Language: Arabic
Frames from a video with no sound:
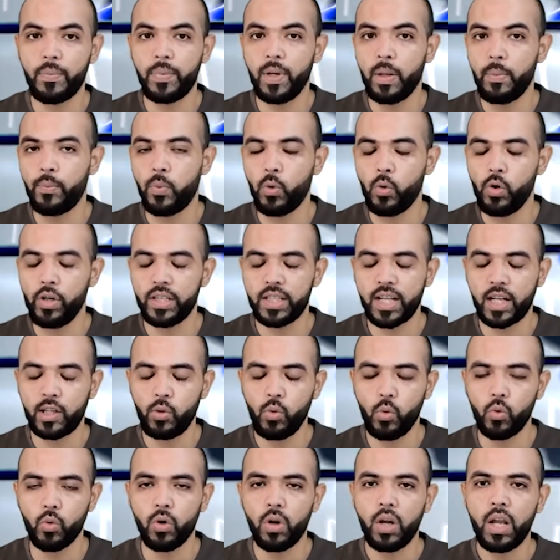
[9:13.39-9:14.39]

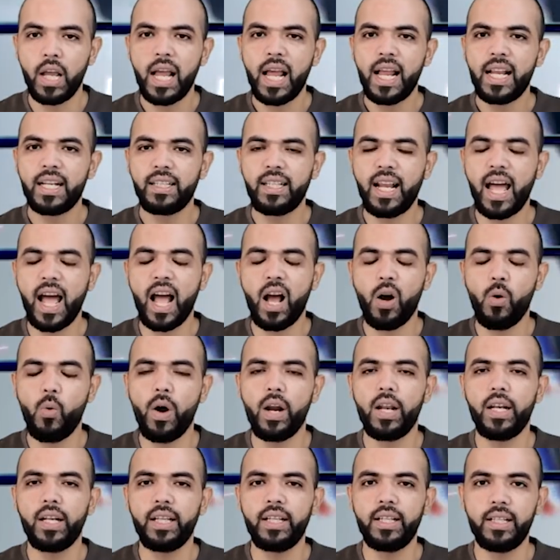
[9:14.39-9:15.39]
بالبوليزاريو
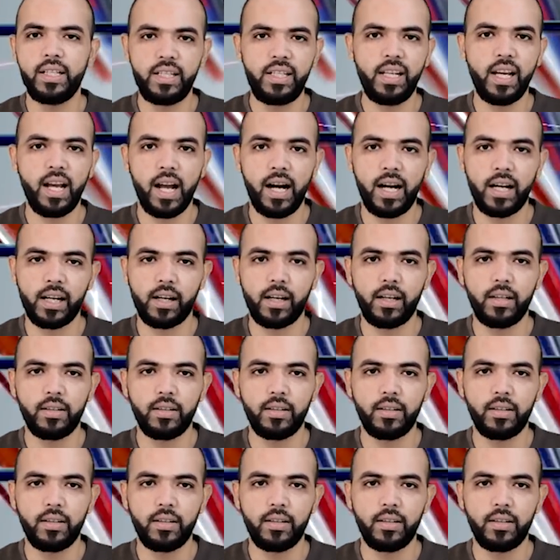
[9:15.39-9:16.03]
نحو الانتحار